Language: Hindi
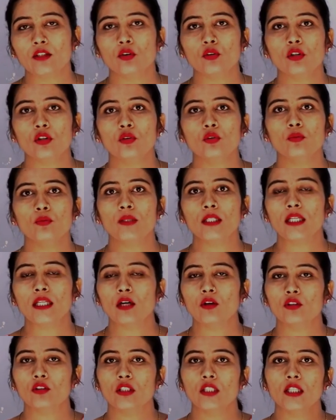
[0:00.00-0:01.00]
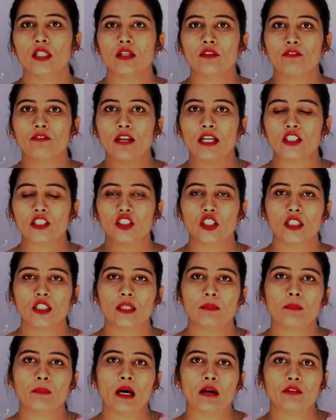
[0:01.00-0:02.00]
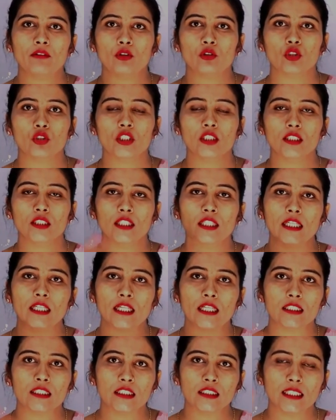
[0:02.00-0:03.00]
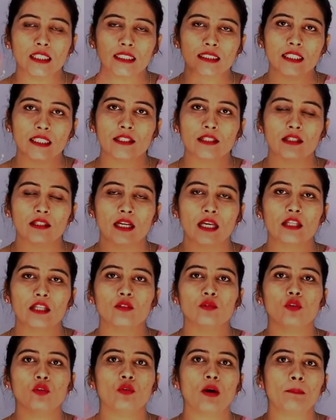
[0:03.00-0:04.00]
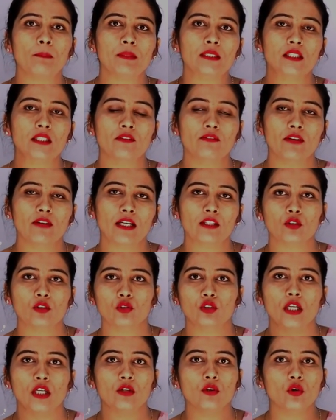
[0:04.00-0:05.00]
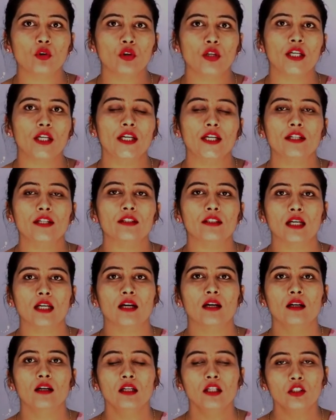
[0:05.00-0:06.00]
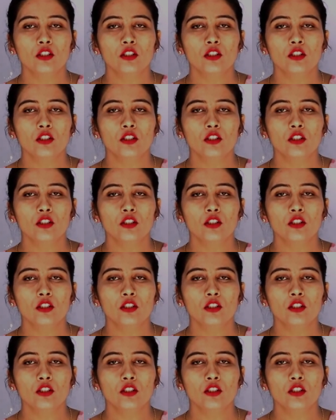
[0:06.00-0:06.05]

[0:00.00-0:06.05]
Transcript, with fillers: क्योंकि उनमें क्या होती है कि रिफ्लेक्शन की पावर होती है कि सन की रेजेज जैसे ही टकराएंगे वो वापस रिफ्लेक्ट हो जाएंगे और हीट या